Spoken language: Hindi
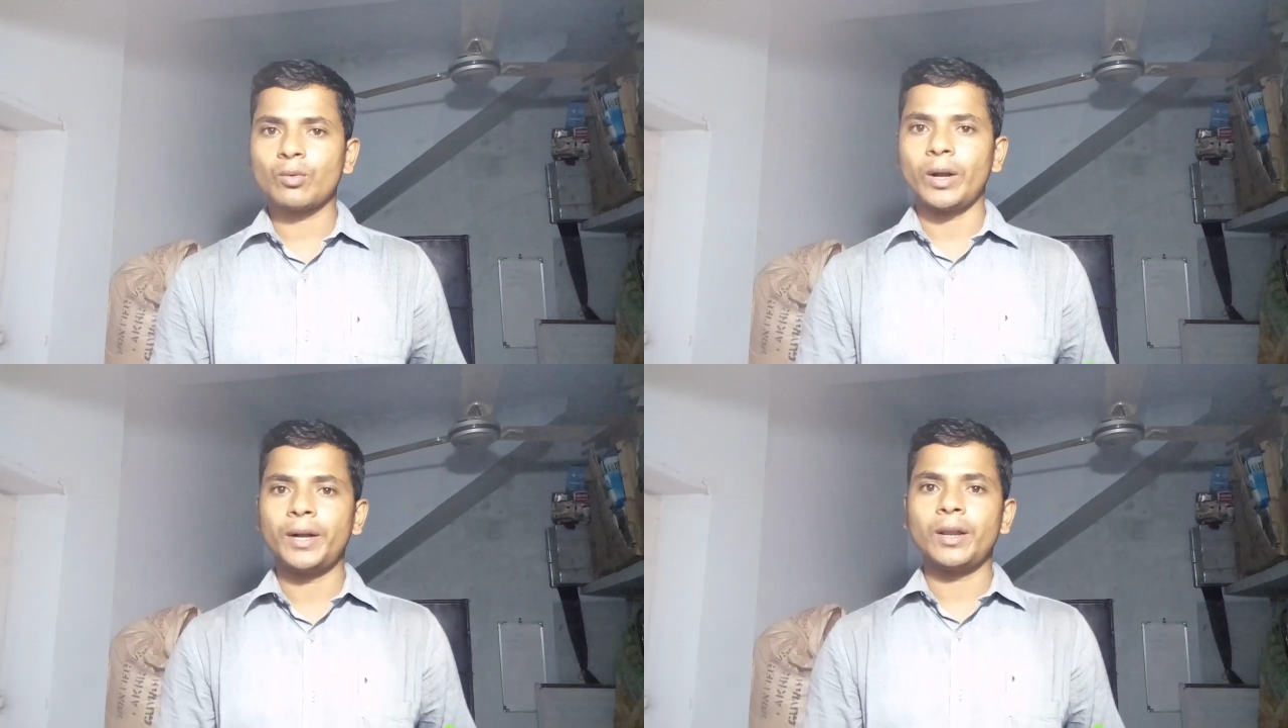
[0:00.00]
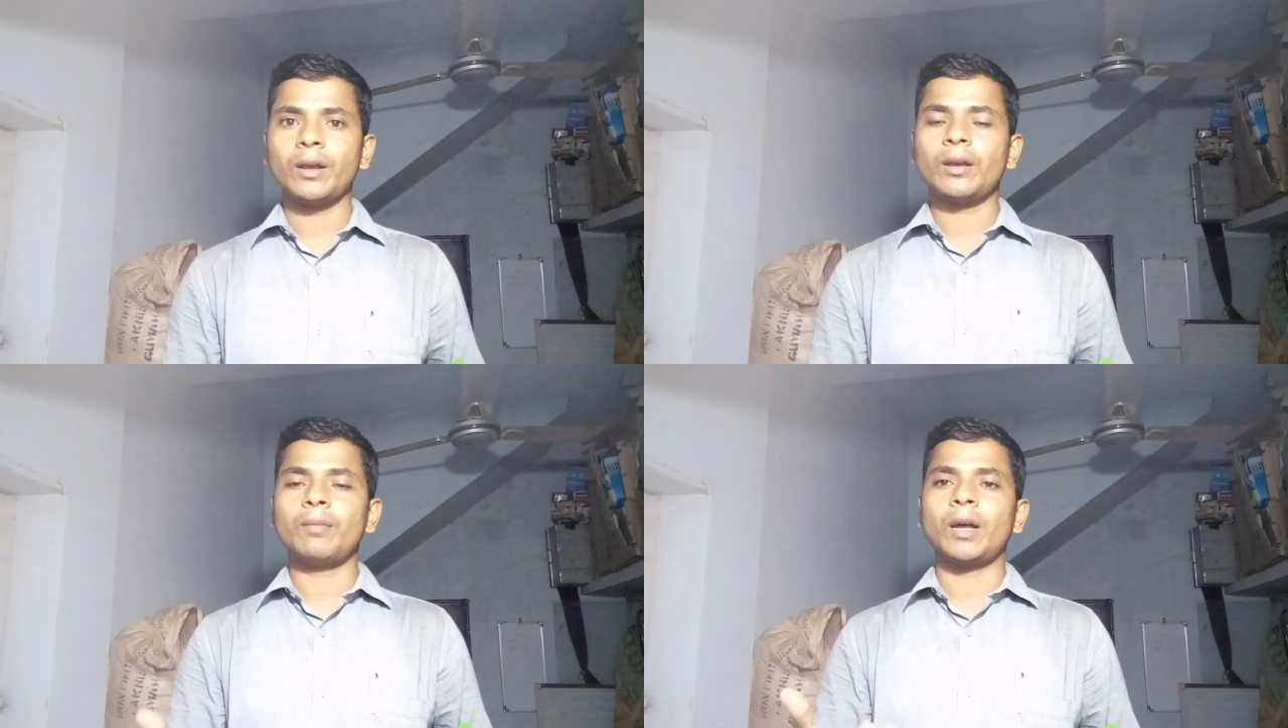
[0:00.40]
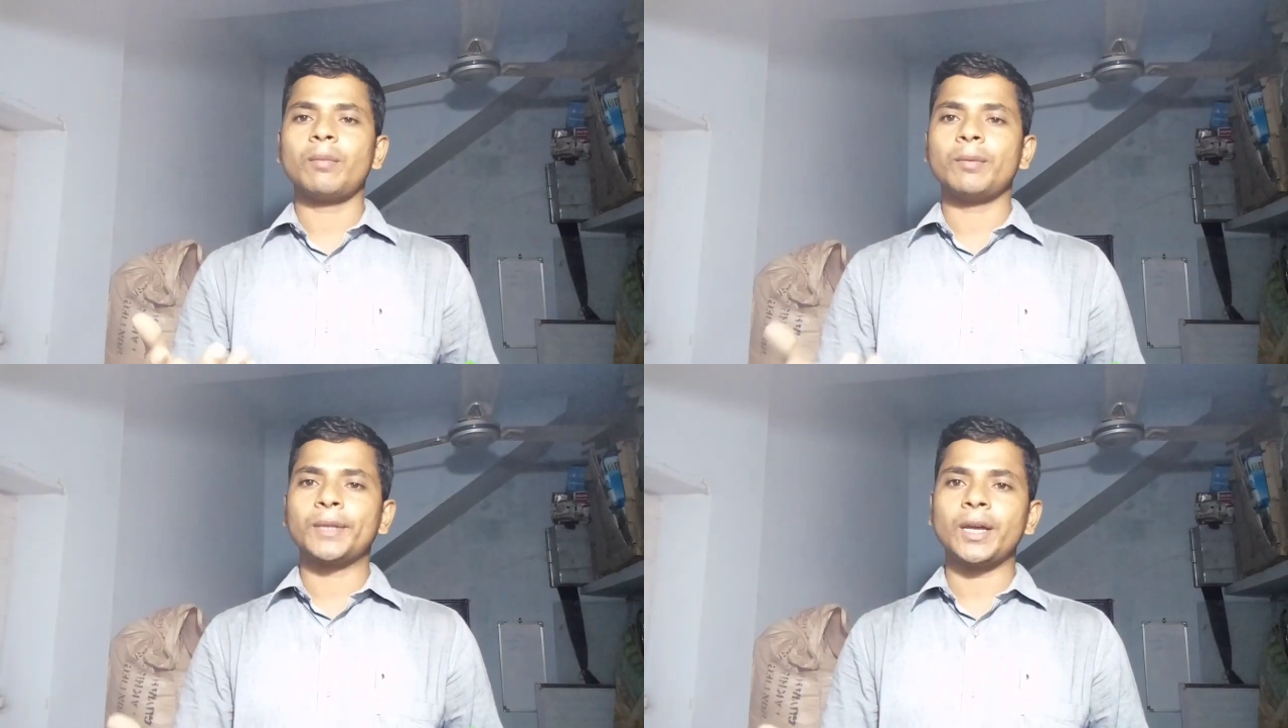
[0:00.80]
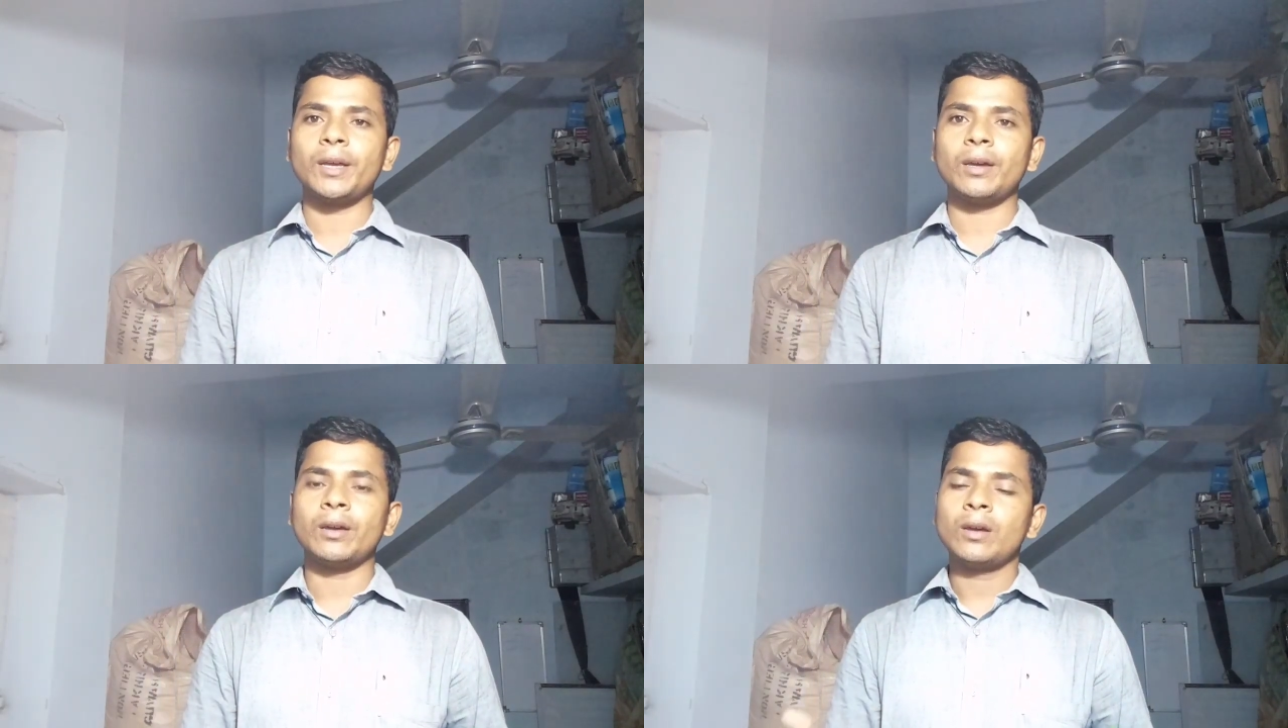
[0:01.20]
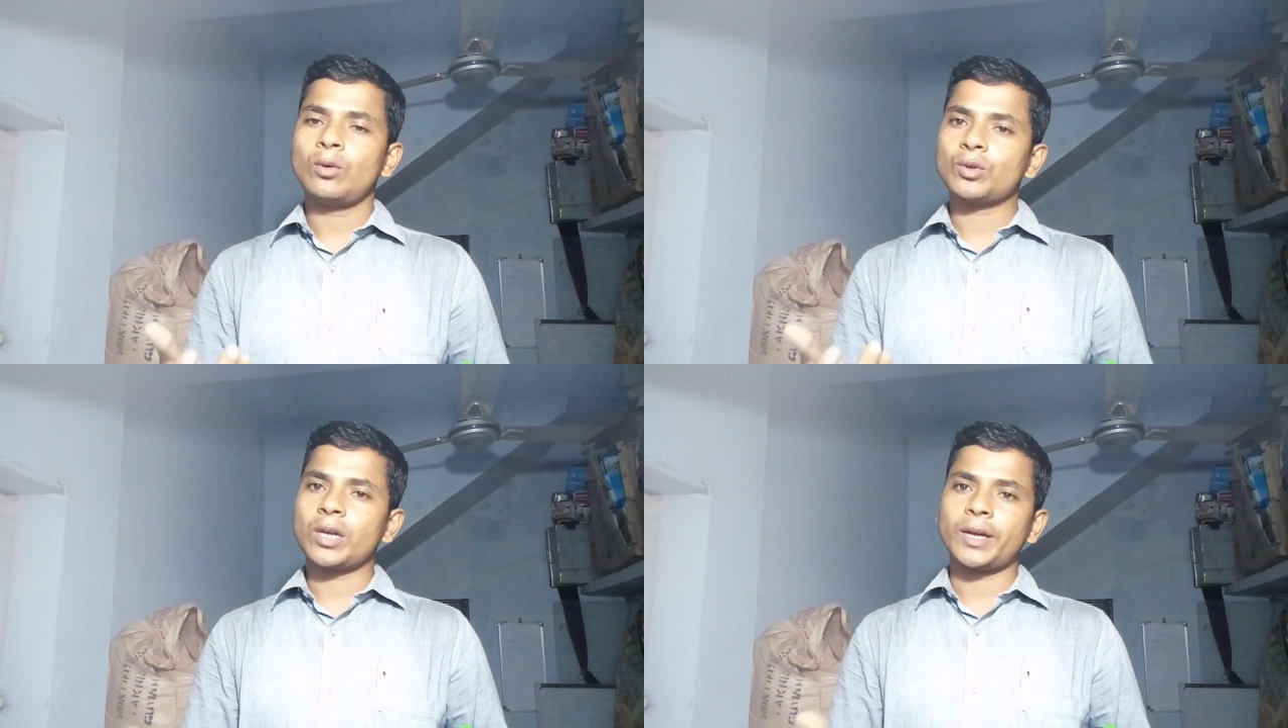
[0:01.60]
क्वालिटी के बारे में बताइए
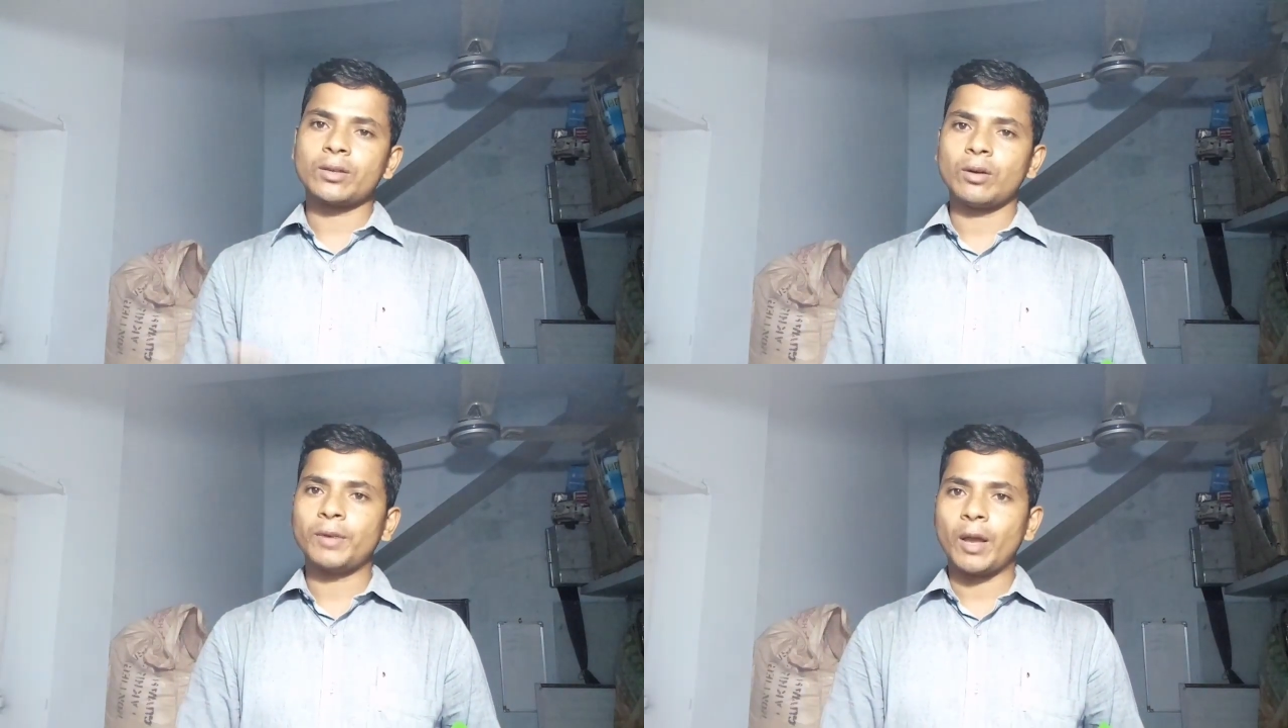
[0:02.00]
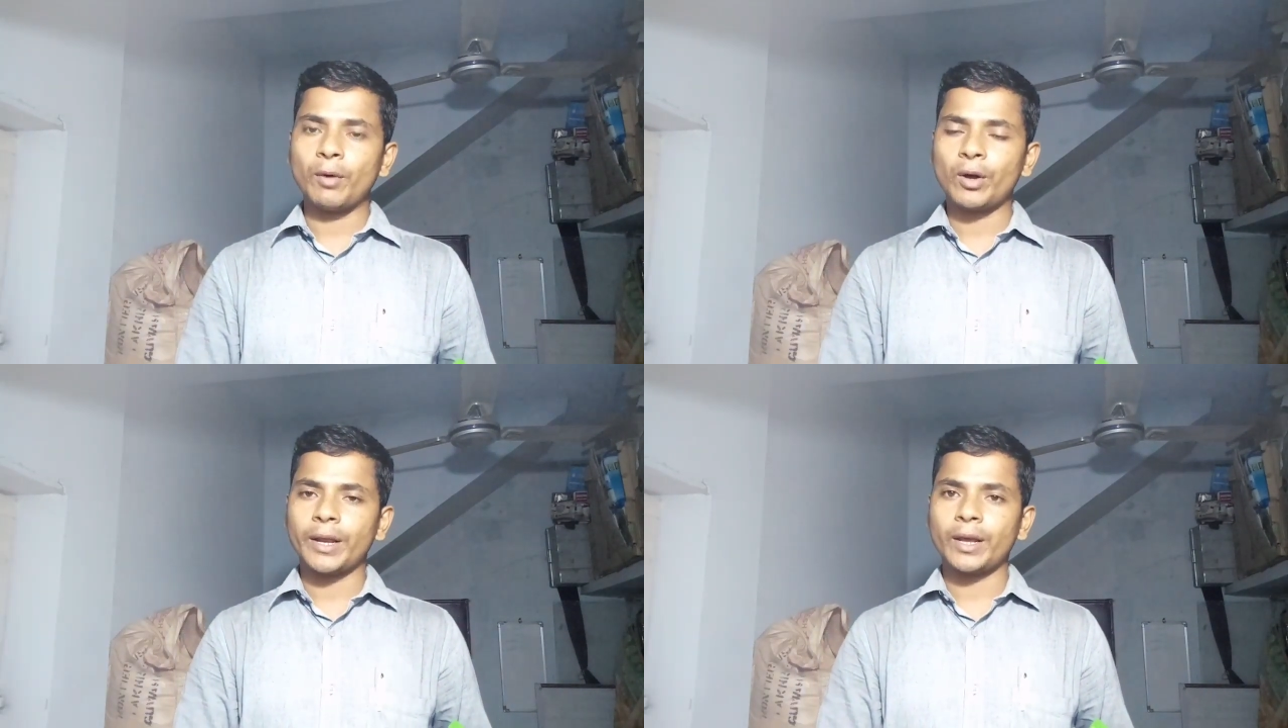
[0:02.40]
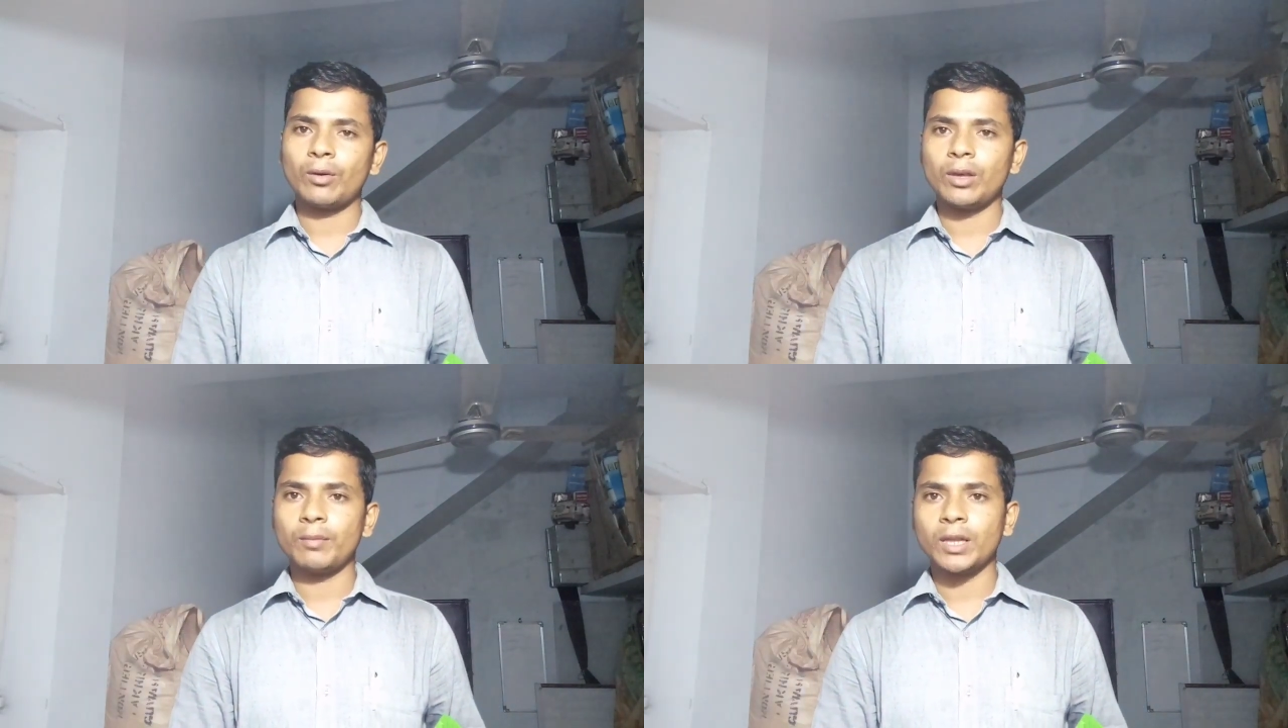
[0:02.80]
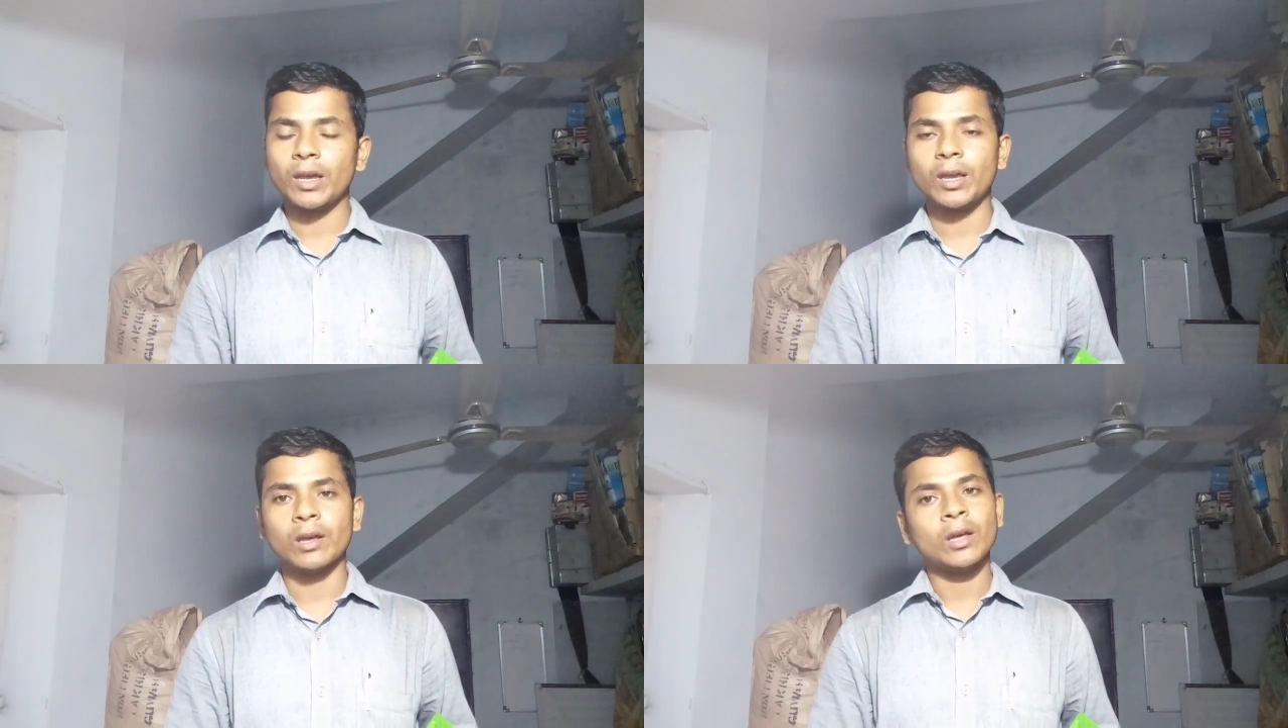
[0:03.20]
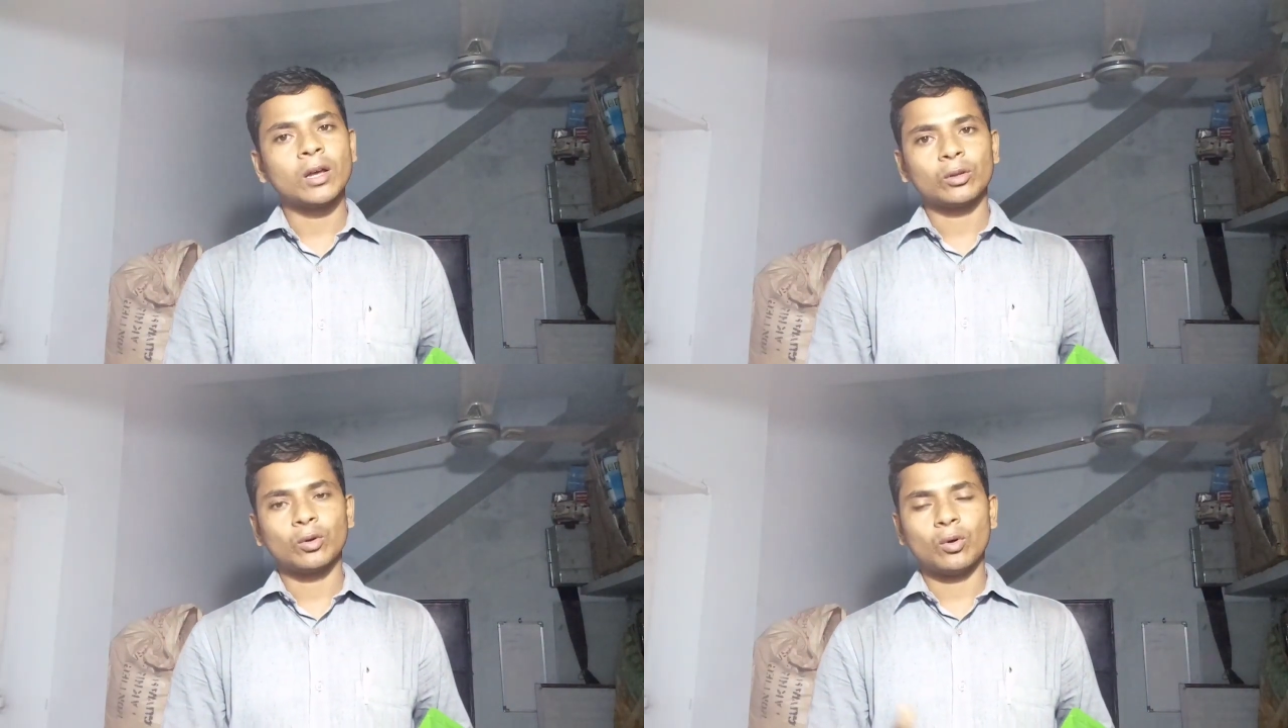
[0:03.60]
उसका कैसे हम डेमो करेंगे ये बताइए
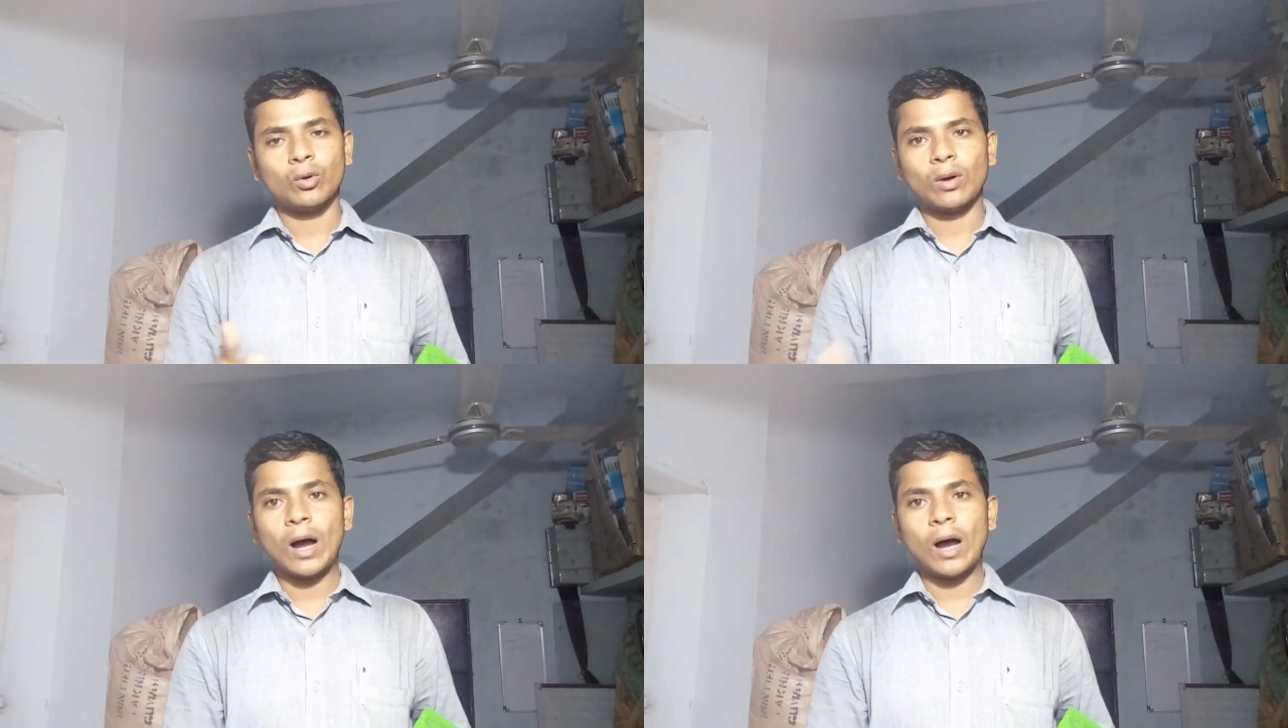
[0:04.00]
तो